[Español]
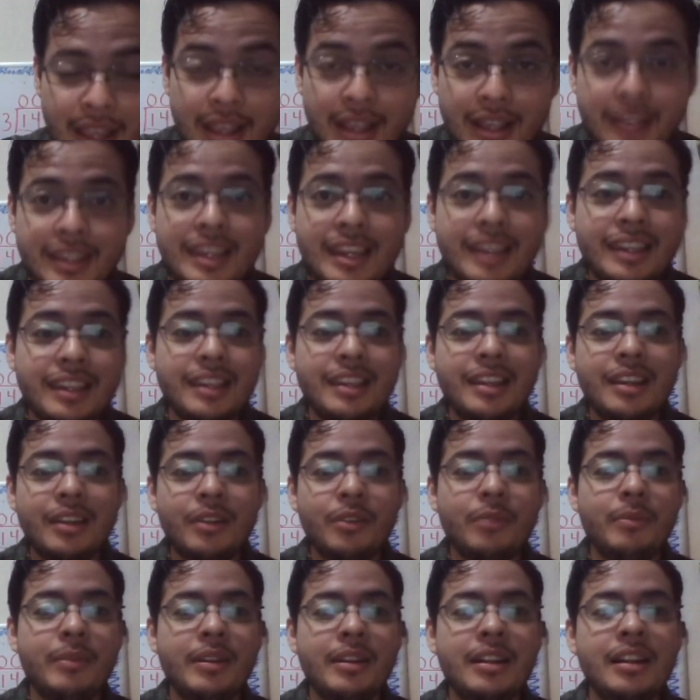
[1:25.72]
Y aquí ya
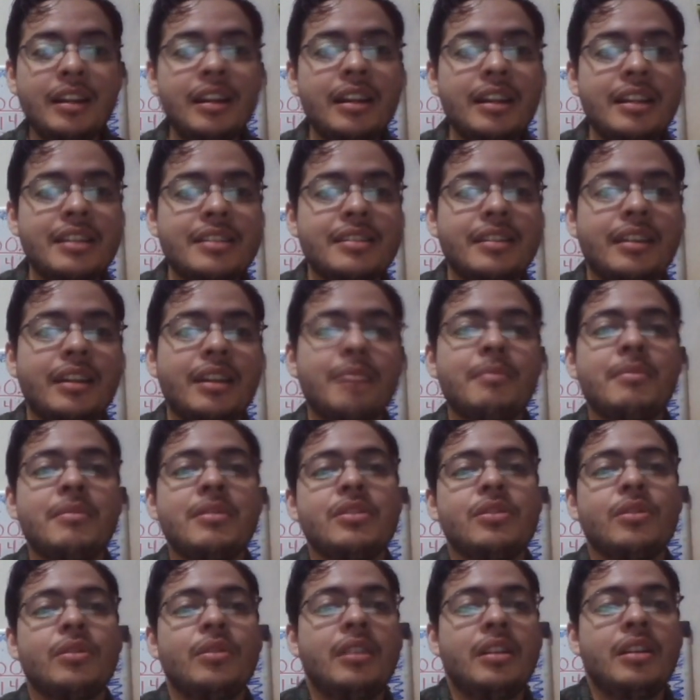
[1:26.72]
nos viene la lista que
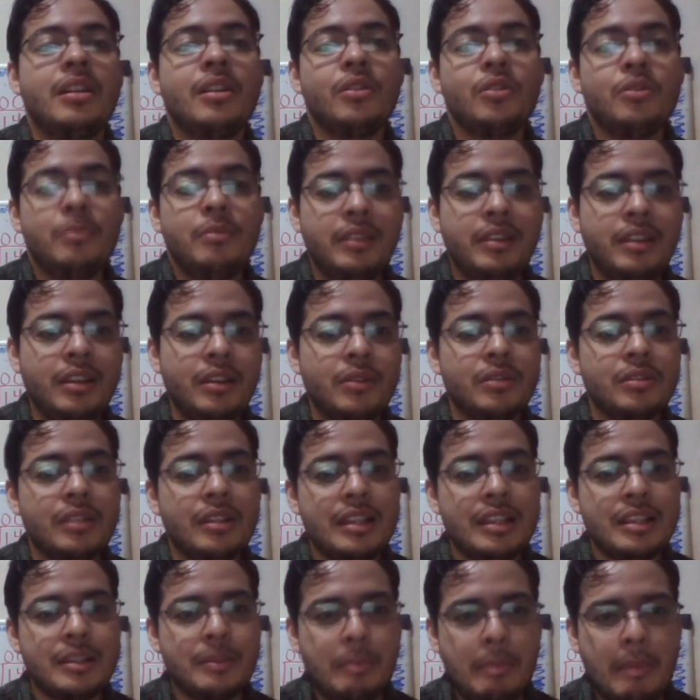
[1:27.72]
mencionan en los videos.
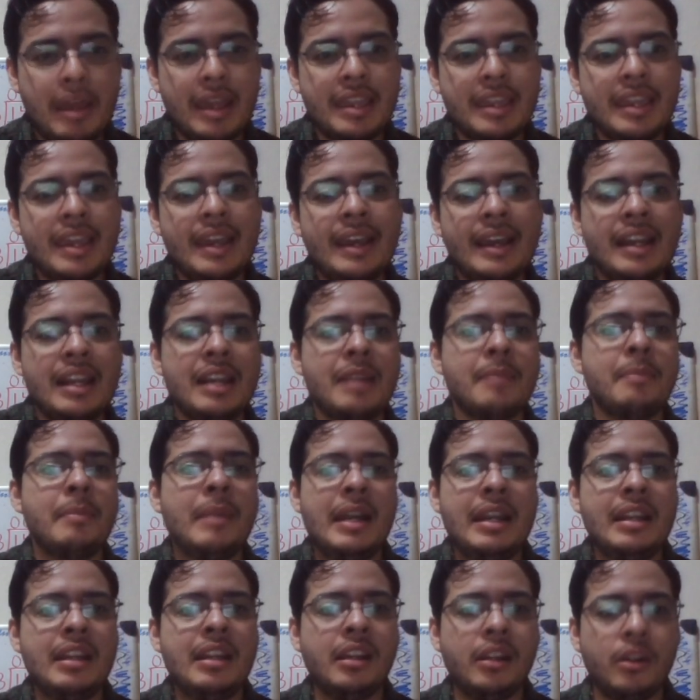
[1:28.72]
España,
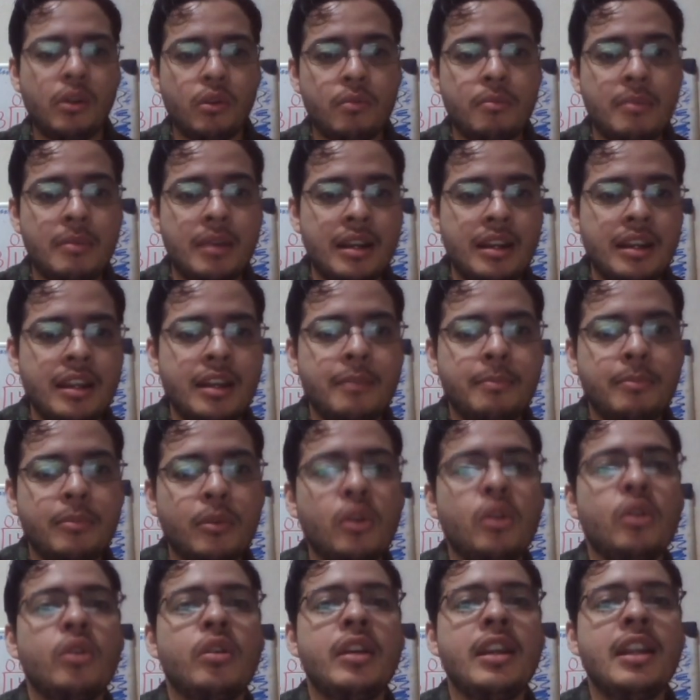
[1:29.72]
Alemania, Rumania,
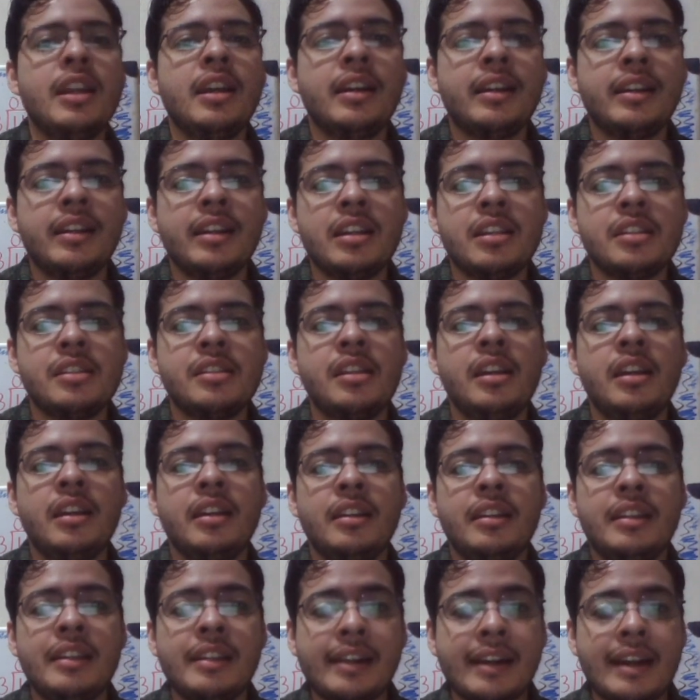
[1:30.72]
Polonia, Grecia,
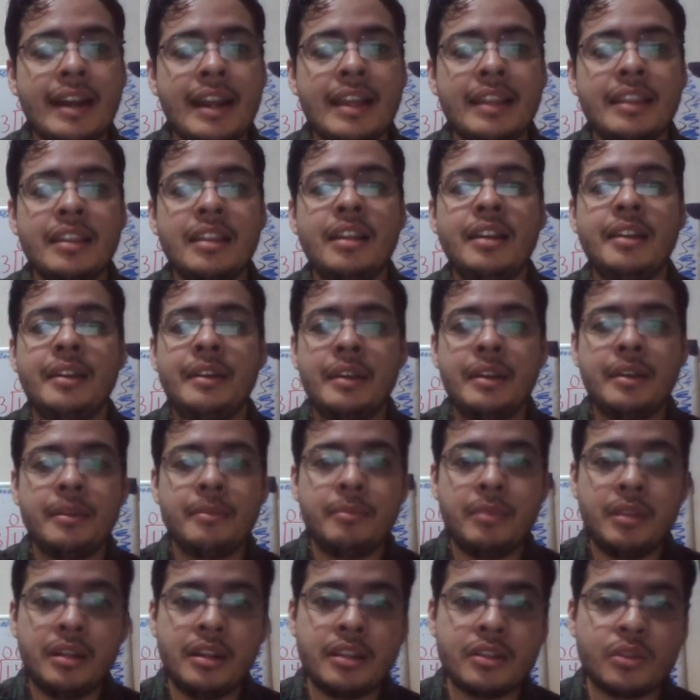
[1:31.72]
Irlanda,
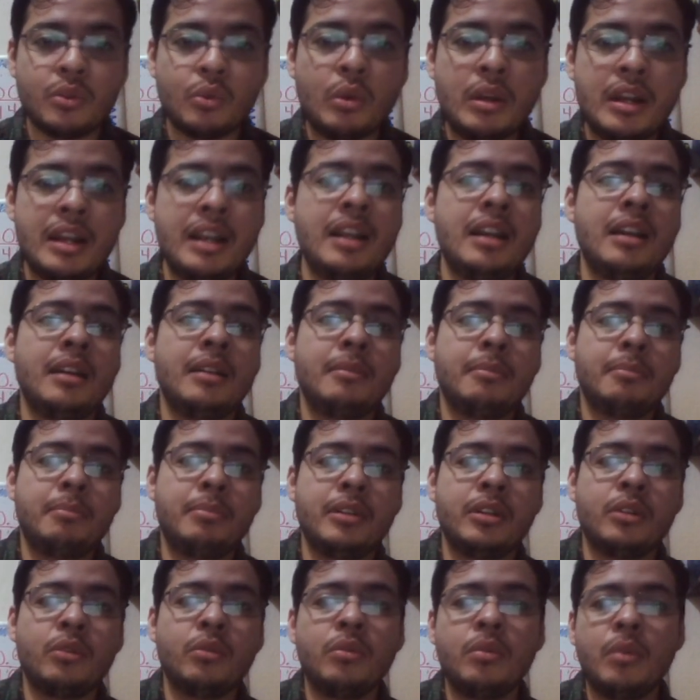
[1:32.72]
Venezuela,
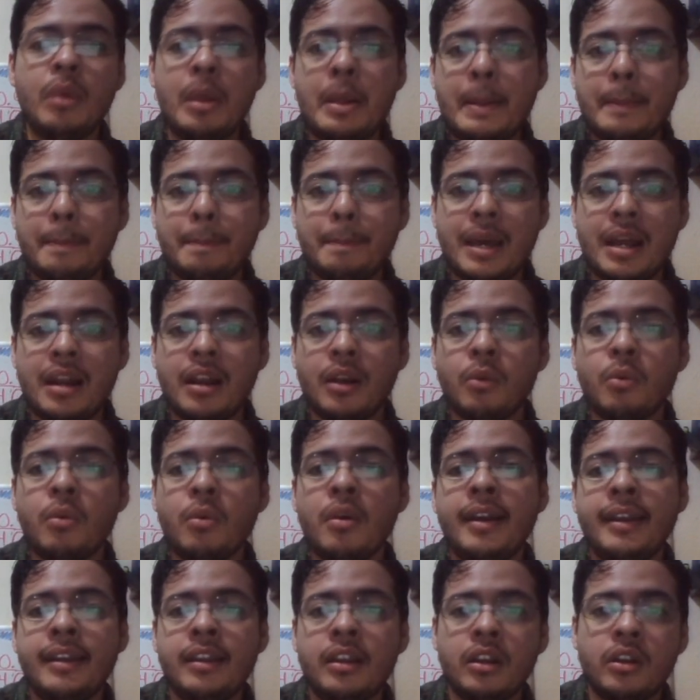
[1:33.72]
Perú,
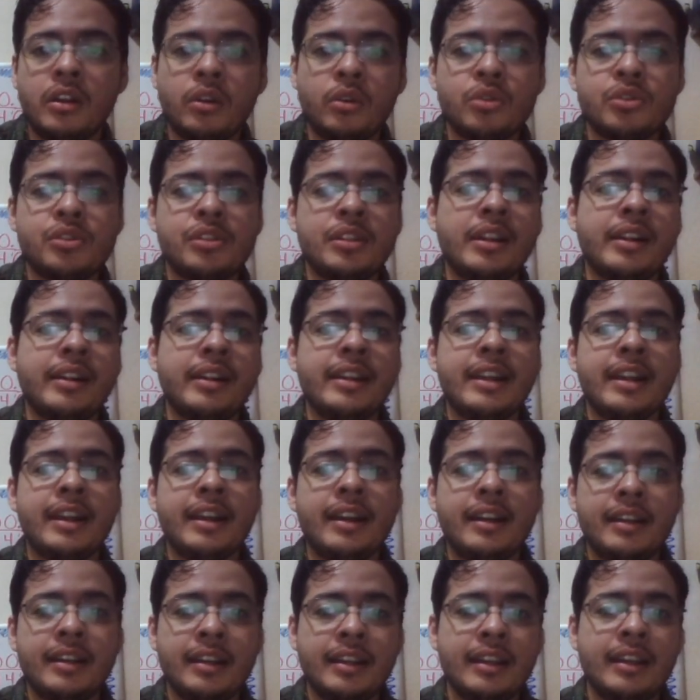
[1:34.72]
Paraguay, Costa
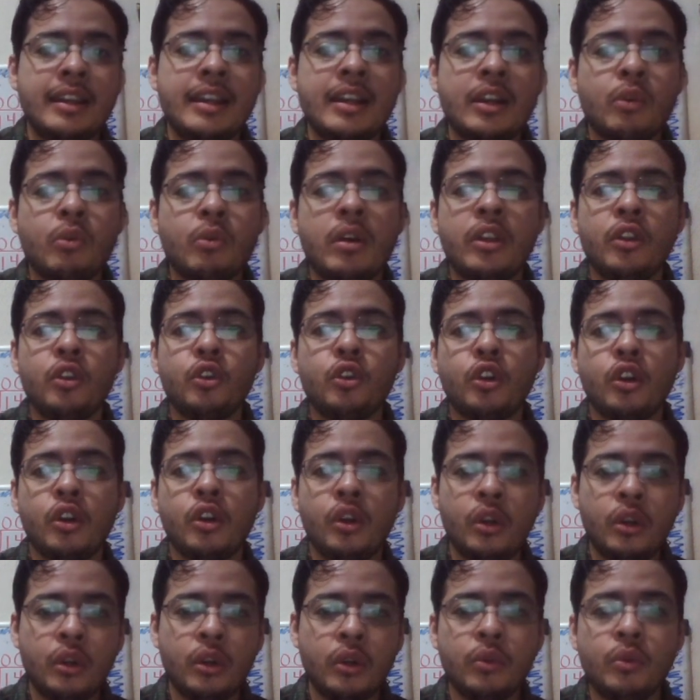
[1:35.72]
Rica, Ecuador,
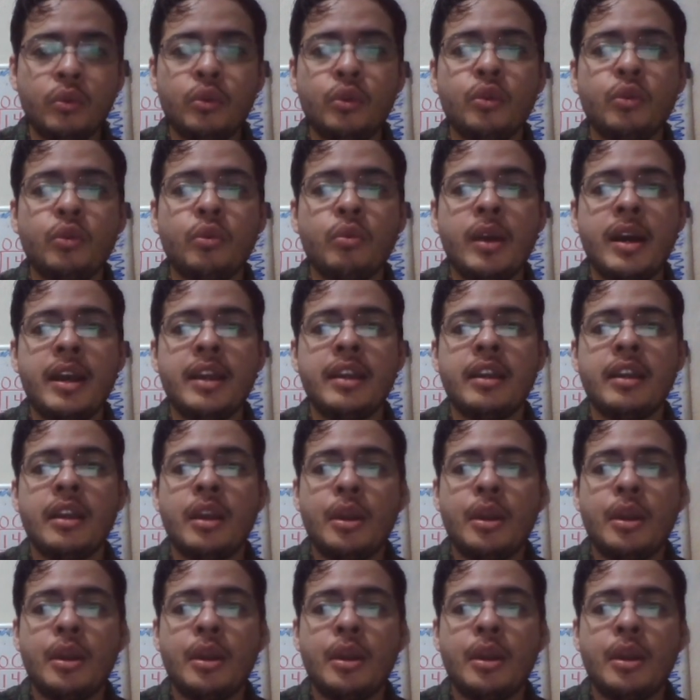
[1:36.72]
Uruguay,